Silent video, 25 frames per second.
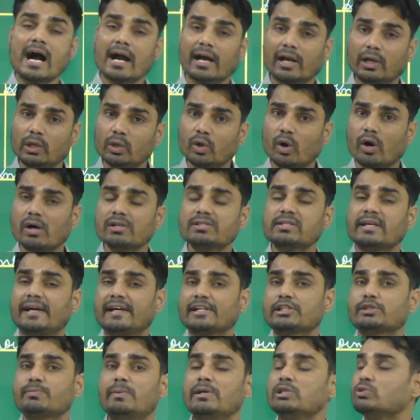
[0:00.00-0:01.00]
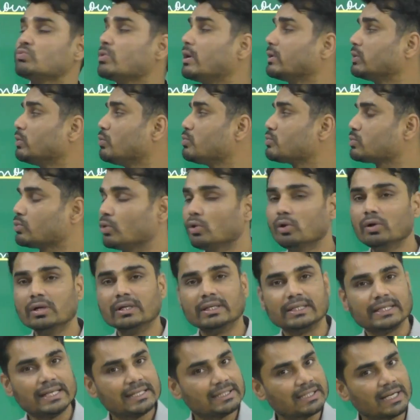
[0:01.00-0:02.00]
अगर लॉस या एक्सपेंस हुआ तो उसको
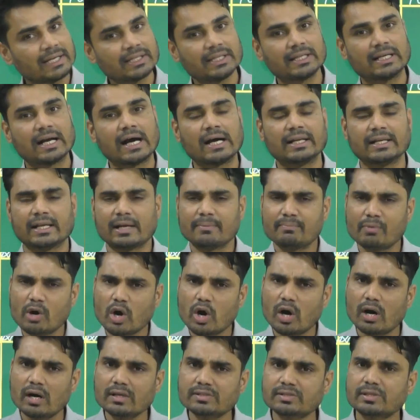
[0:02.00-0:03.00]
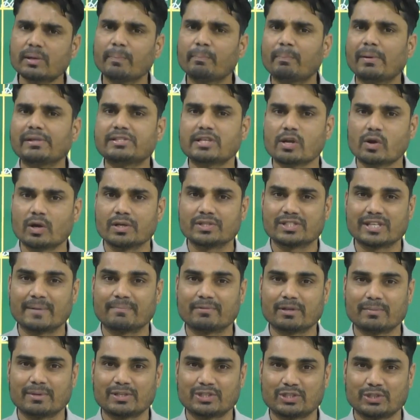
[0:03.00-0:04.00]
इधर दिखाना है बहुत सिंपल से
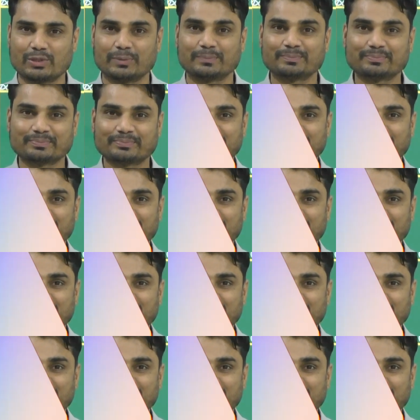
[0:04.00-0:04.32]
कॉन्सेप्ट है बच्चों